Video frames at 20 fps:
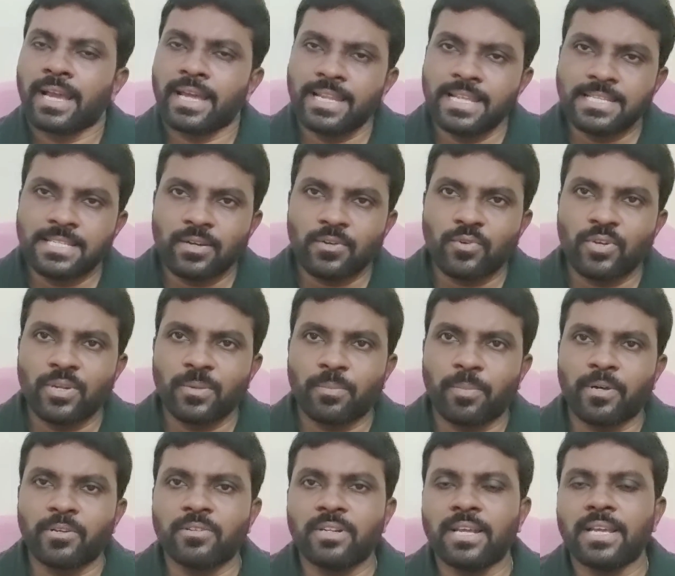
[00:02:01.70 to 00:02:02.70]
కనీసం కొన్ని
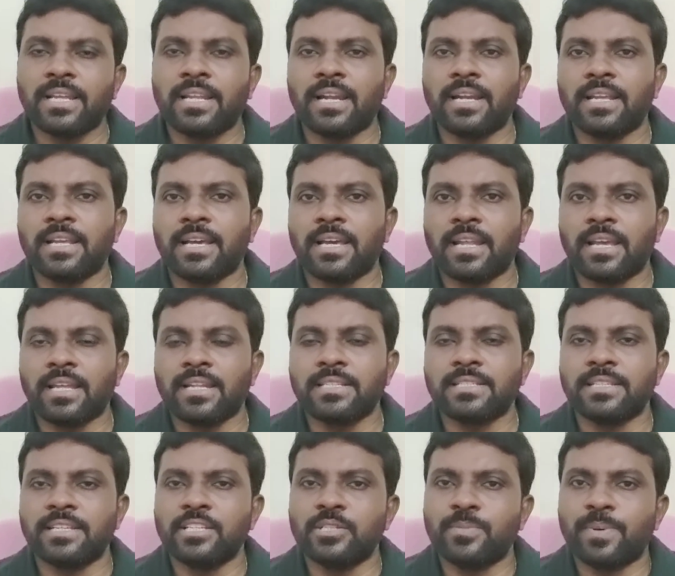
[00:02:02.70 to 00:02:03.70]
పనులైనా అడిగారు ఆయన
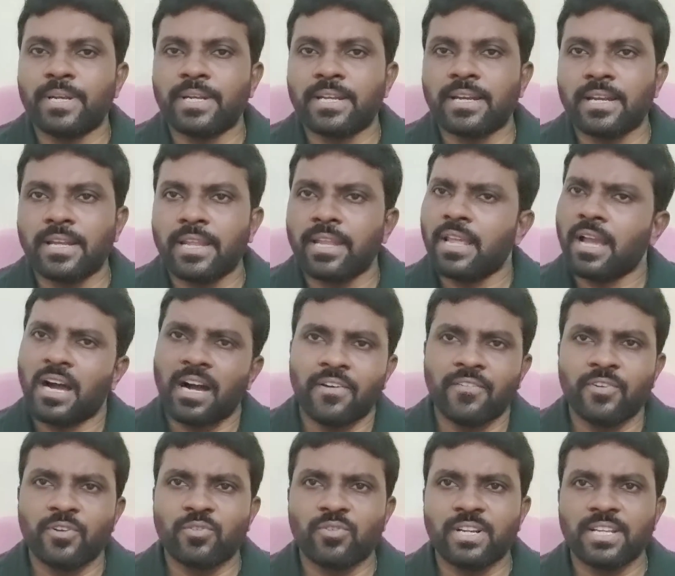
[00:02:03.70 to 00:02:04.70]
చేసి పెట్టండి అని
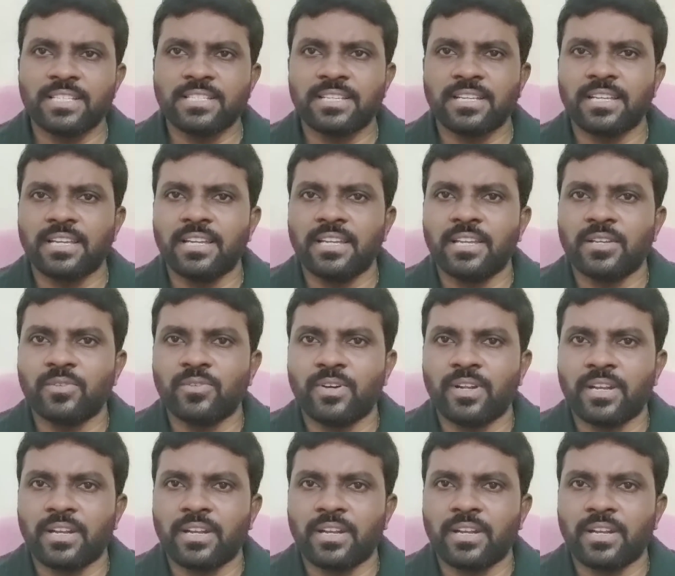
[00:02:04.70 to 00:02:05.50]
అవి కూడా చేయలేను